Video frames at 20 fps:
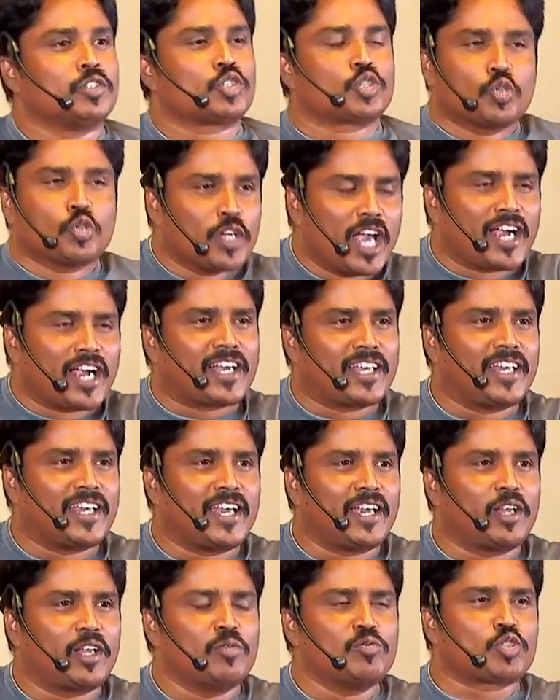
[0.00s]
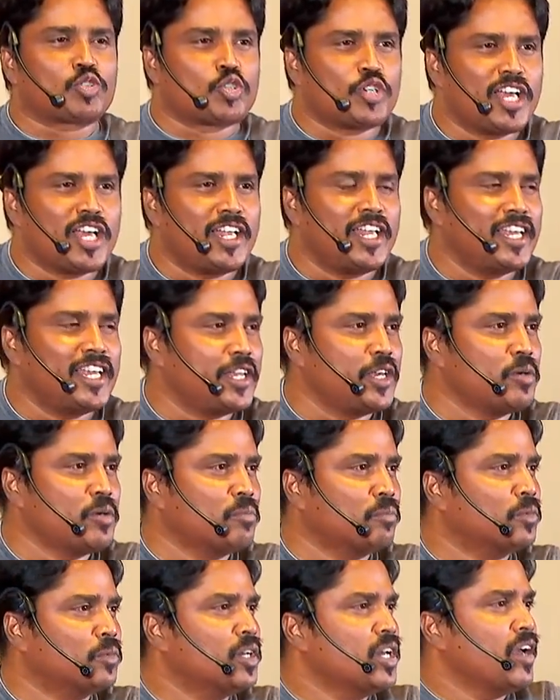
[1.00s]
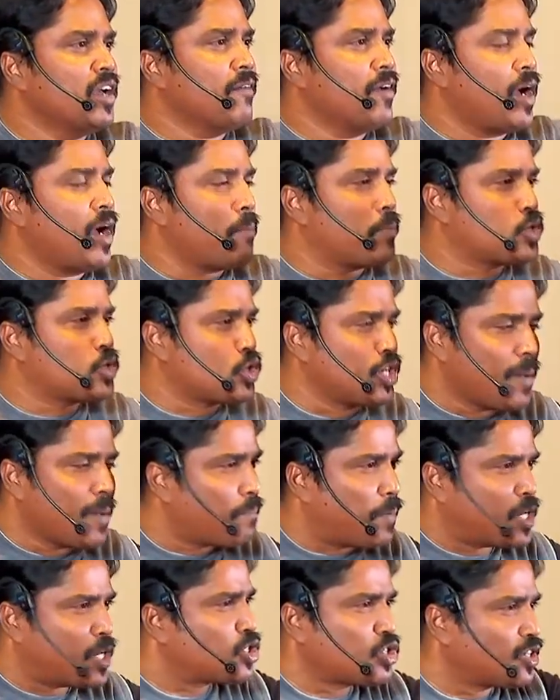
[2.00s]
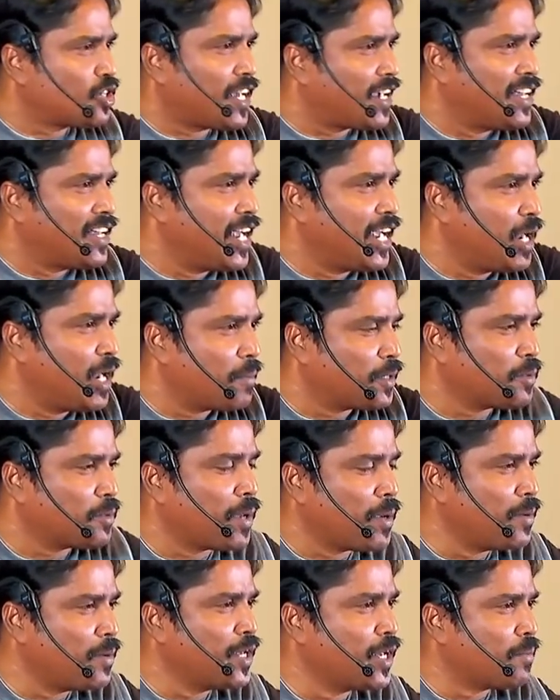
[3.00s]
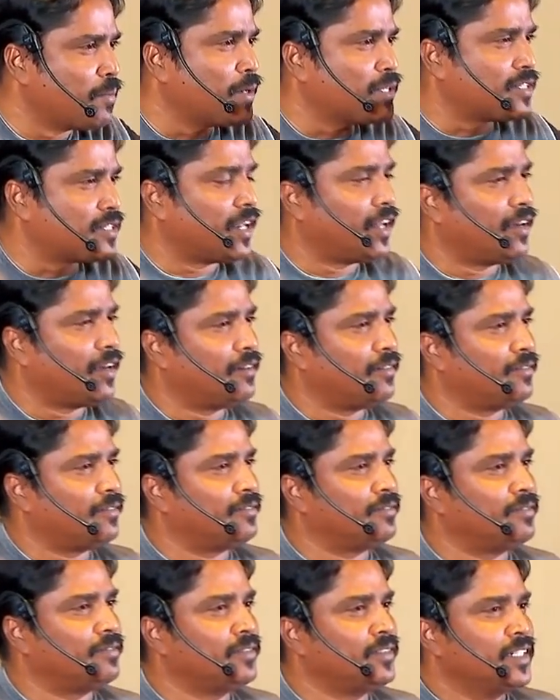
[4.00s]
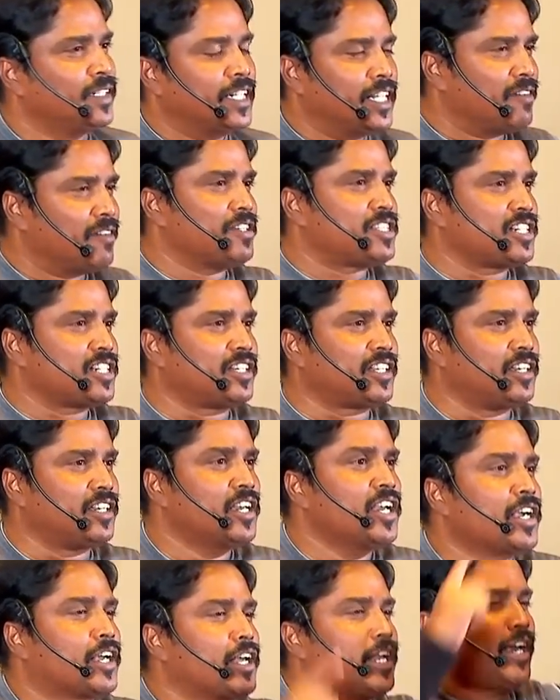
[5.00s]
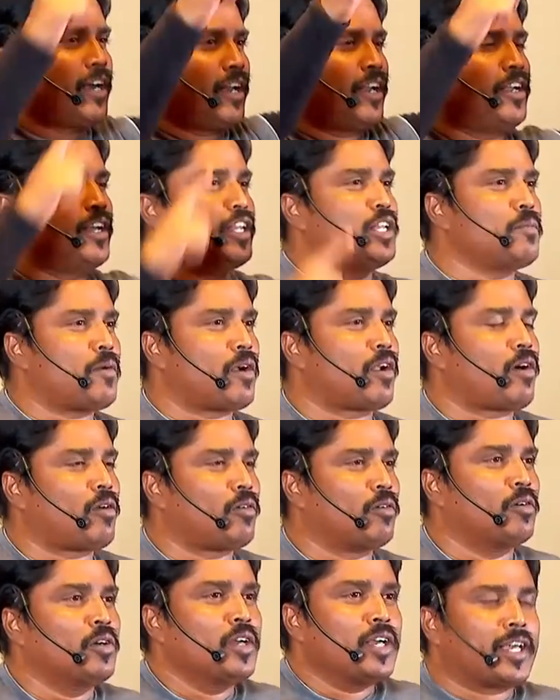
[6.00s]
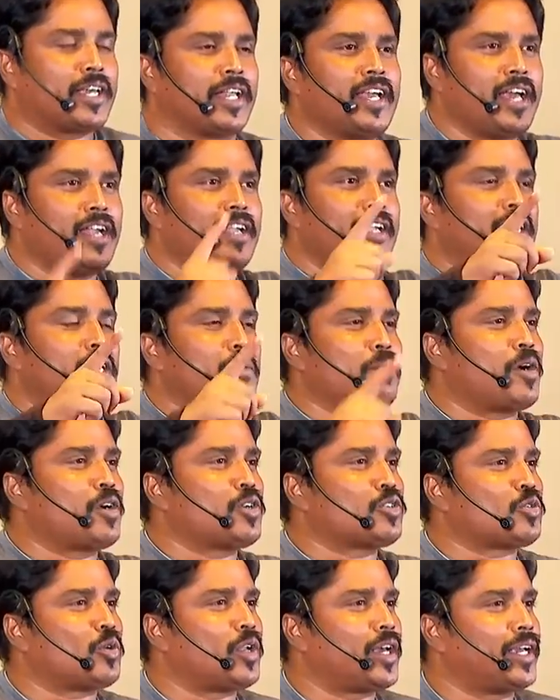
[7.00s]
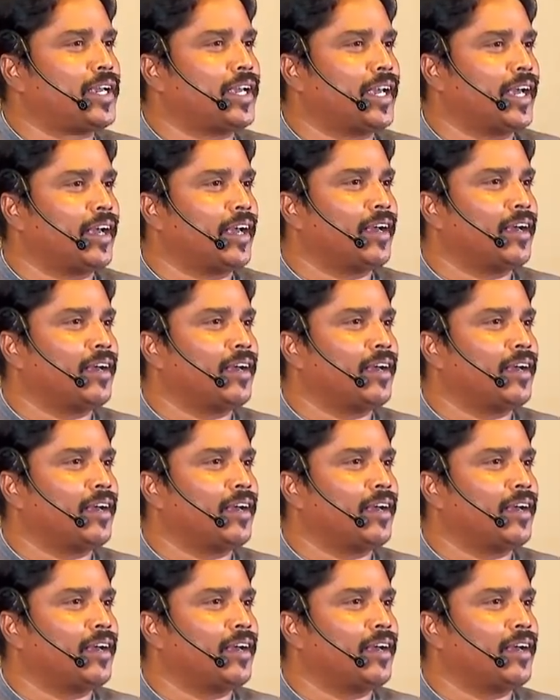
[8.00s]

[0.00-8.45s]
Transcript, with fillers: சுய கிரியையும் சுய நீதியும் சுய பரிசுத்த கிரியைகளை பற்றி பைபிள் இங்கே பேசலை இதை வச்சுக்கிட்டு கிரியையில் நீதிமானவனும் கிரியையில் நீதிமானும் சொல்லாங்க